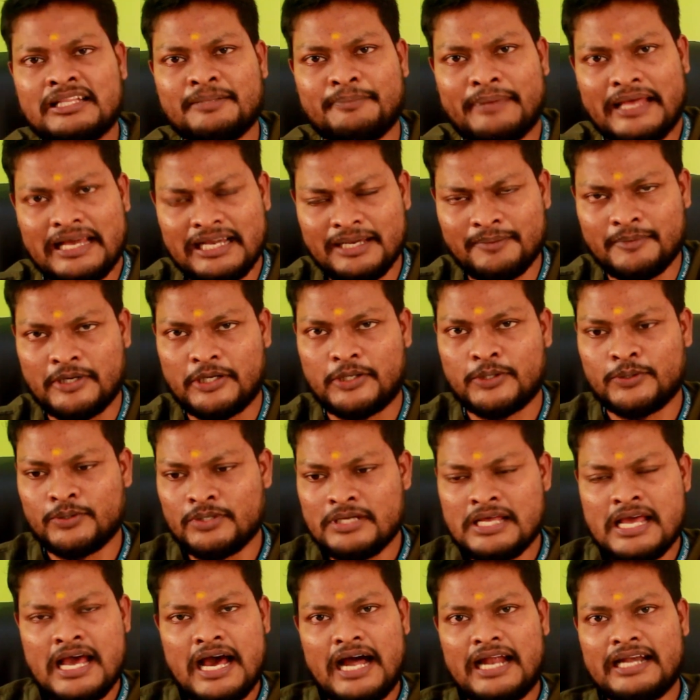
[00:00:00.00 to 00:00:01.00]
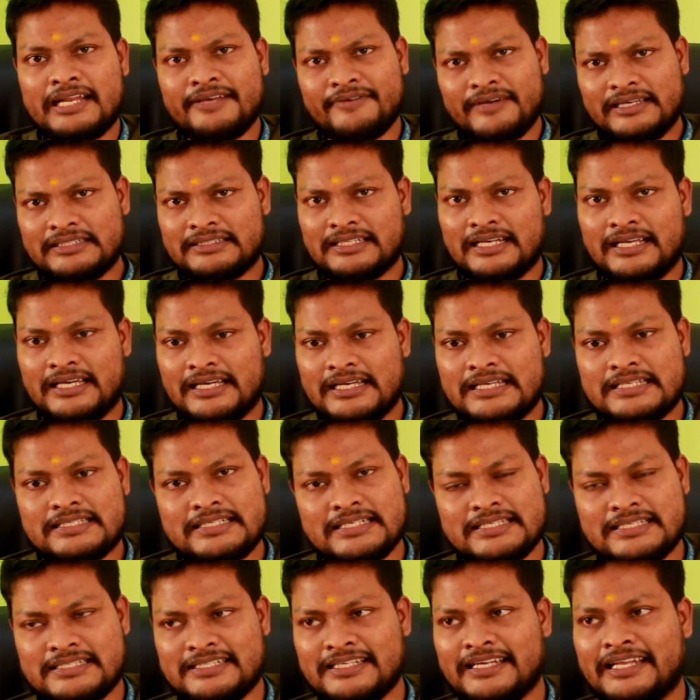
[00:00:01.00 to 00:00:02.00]
அந்த பேக்கை மட்டும் அடி வயத்தில்
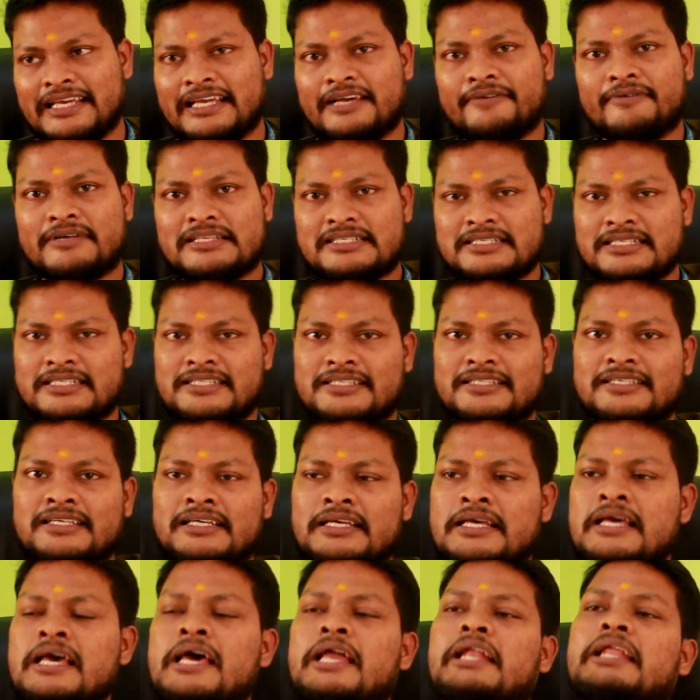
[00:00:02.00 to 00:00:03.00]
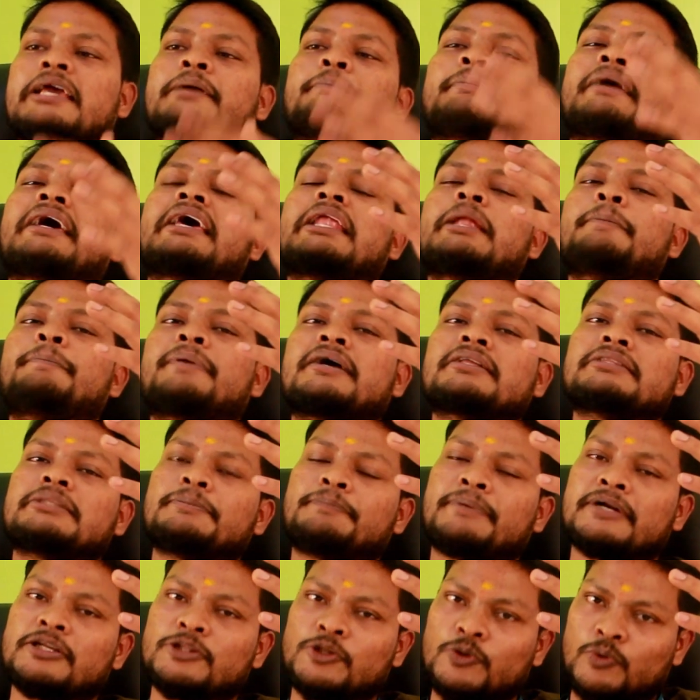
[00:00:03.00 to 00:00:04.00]
ஜஸ்ட் நீங்கள் வச்சுட்டு நீங்கள் மேலே பார்த்து
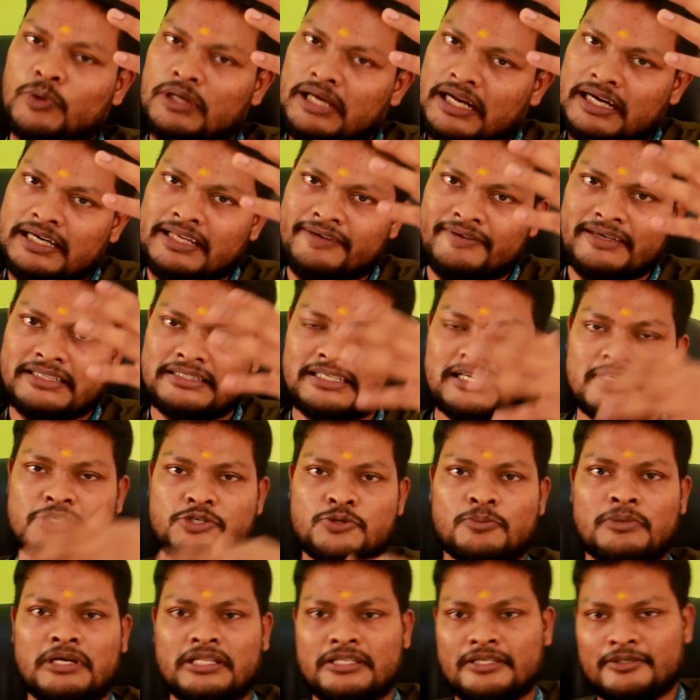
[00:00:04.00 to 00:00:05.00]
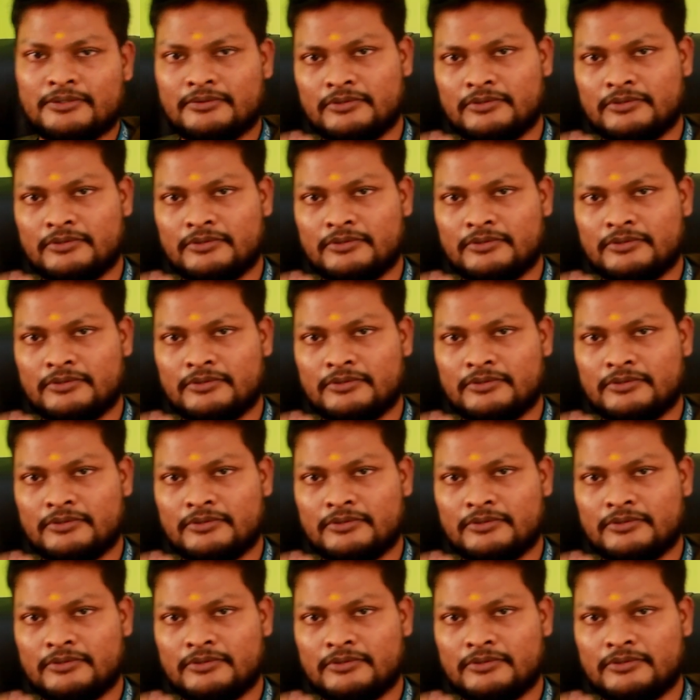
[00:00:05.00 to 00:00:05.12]
படுத்து கூட அடி வயத்தில் சும்மா